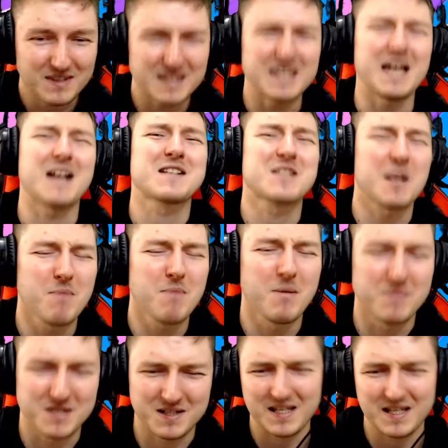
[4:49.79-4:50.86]

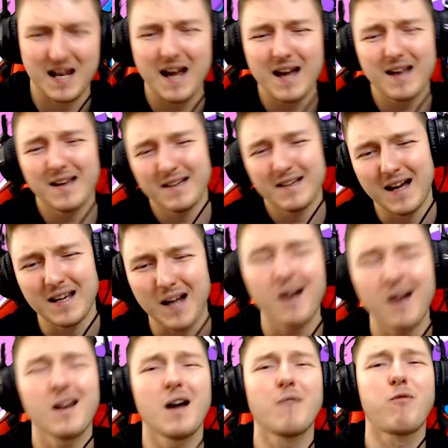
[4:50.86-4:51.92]
yaşlanmamışız ya. Yani
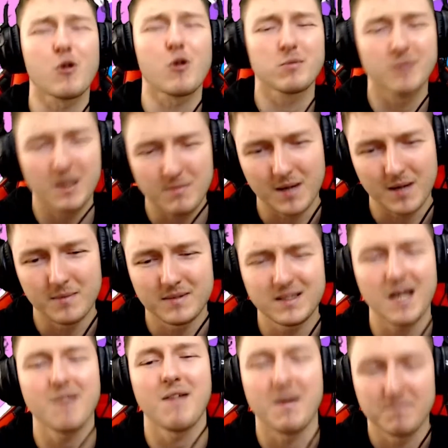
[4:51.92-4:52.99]
hala formdayım abi.
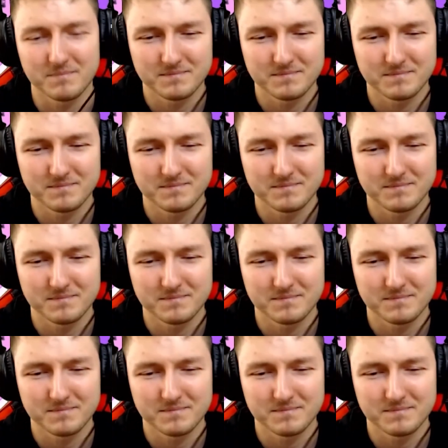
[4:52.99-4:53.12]
Devam.